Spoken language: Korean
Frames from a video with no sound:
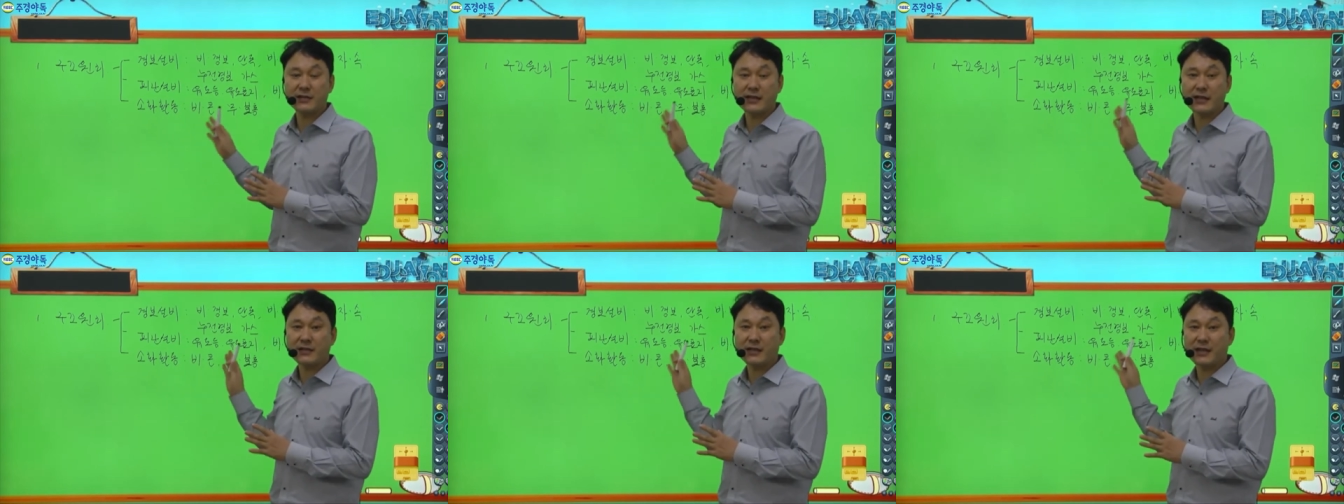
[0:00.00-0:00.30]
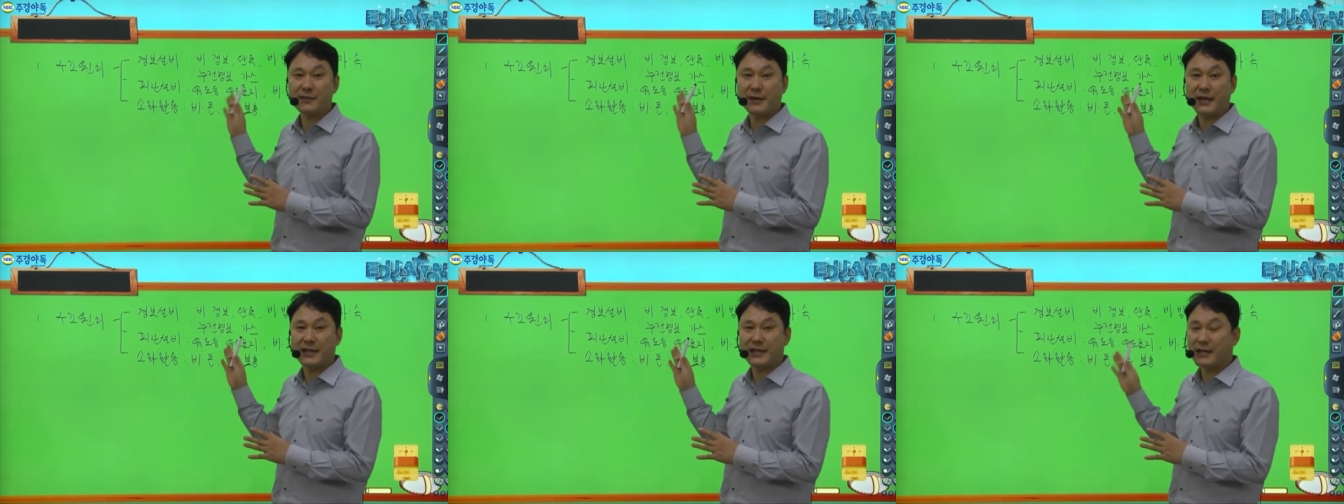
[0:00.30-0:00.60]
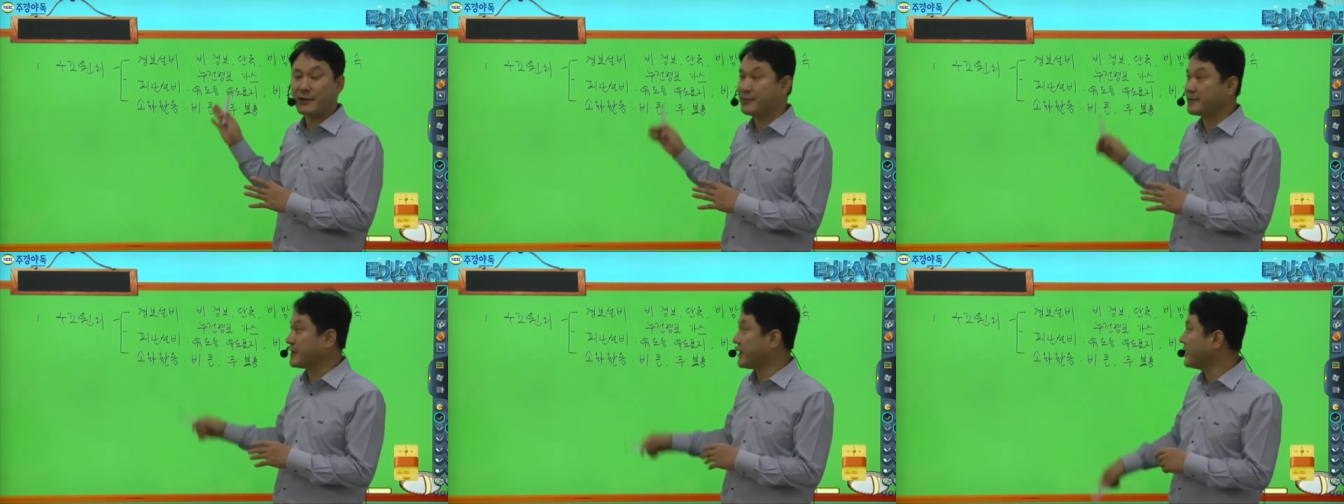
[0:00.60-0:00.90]
상당히 많이
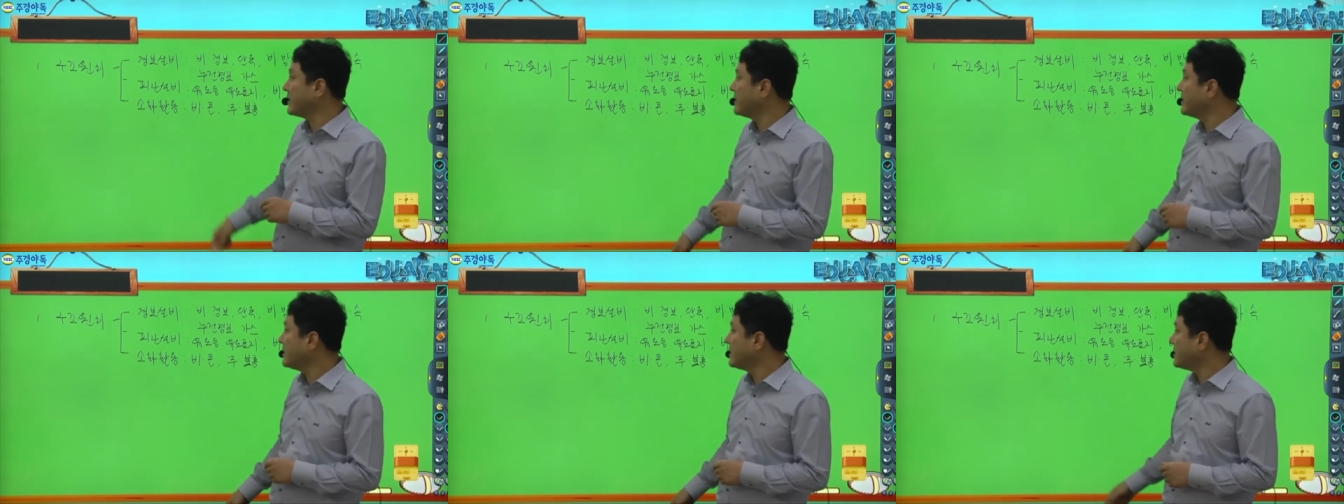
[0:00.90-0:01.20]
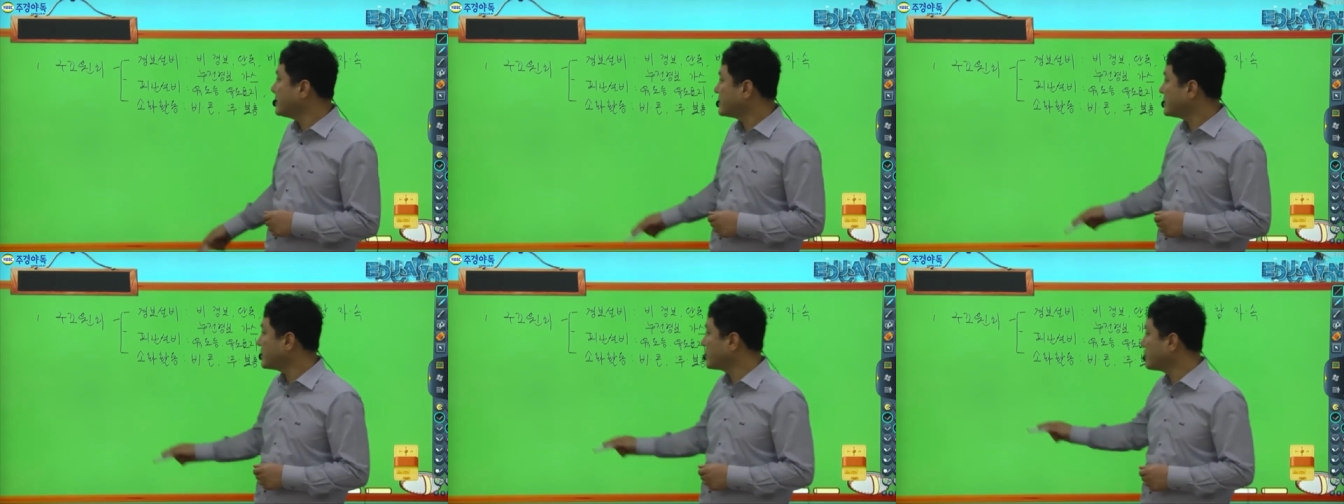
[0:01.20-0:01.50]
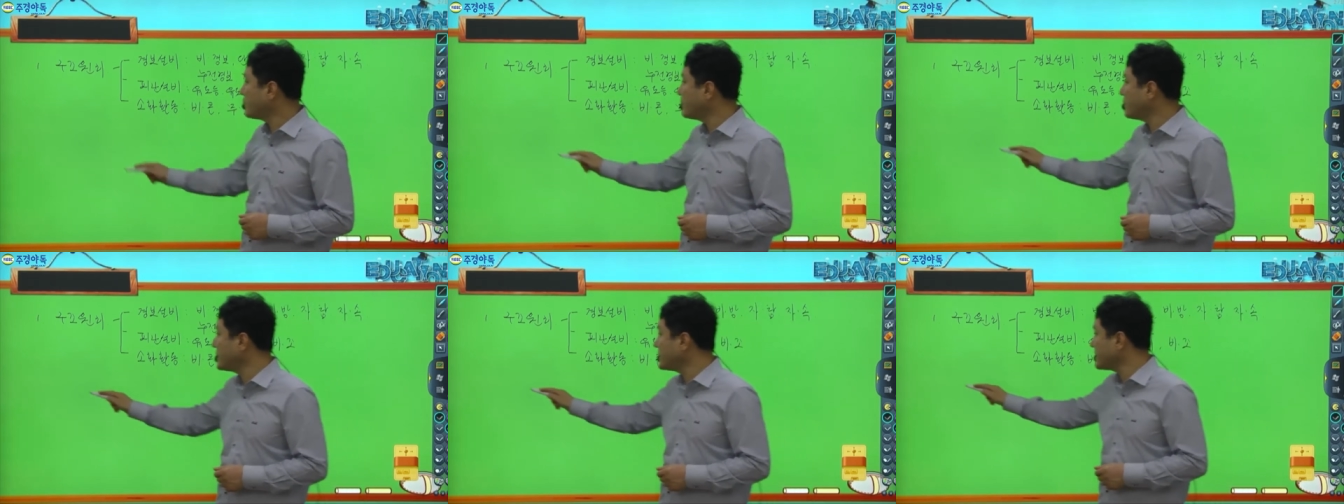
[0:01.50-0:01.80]
나옵니다. 그리고
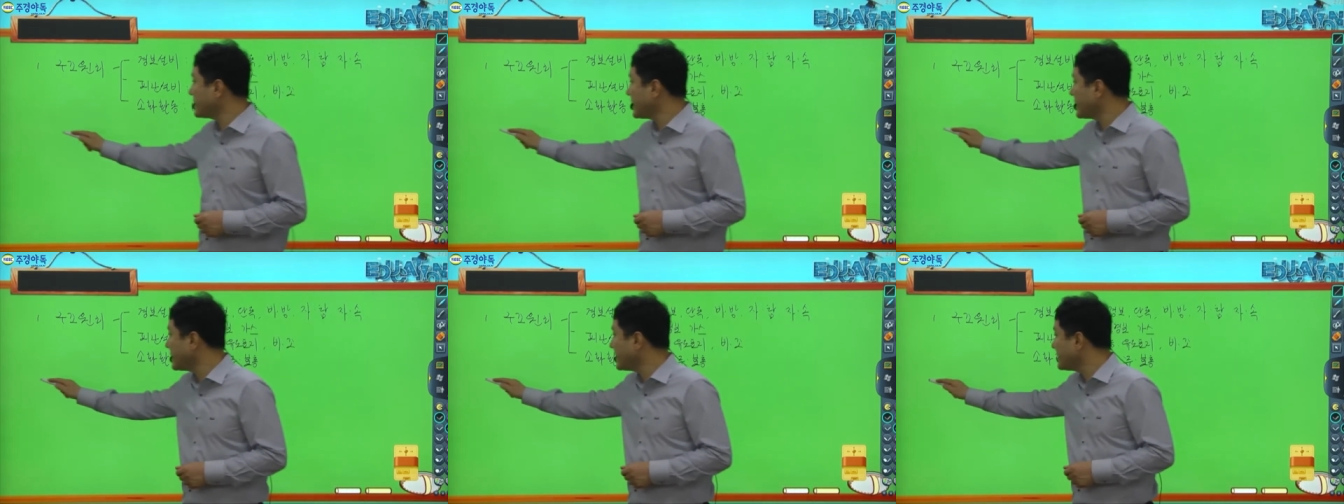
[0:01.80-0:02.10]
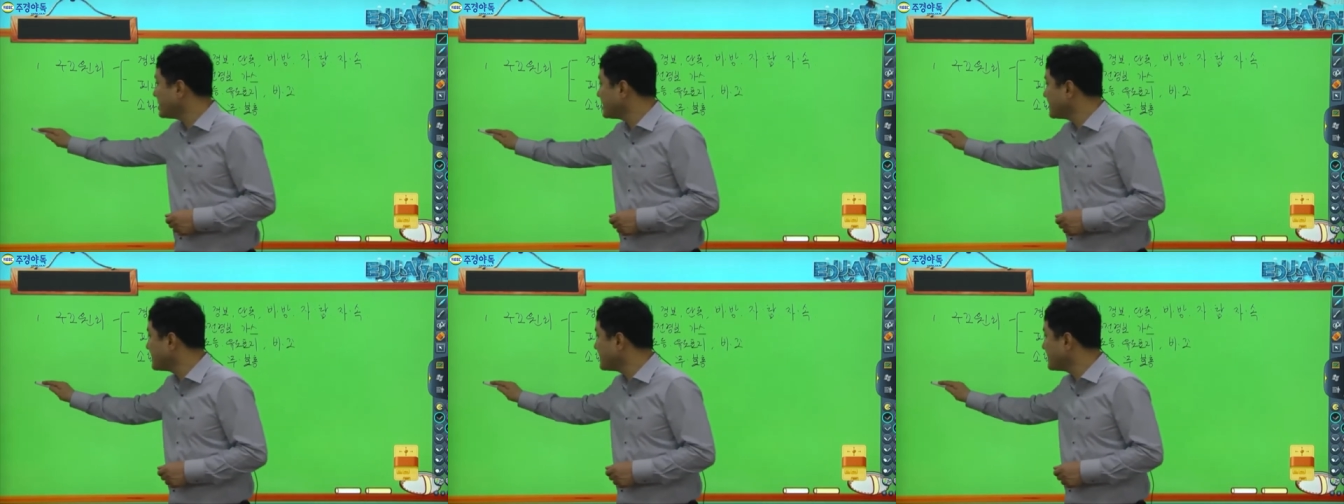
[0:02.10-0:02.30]
두 번째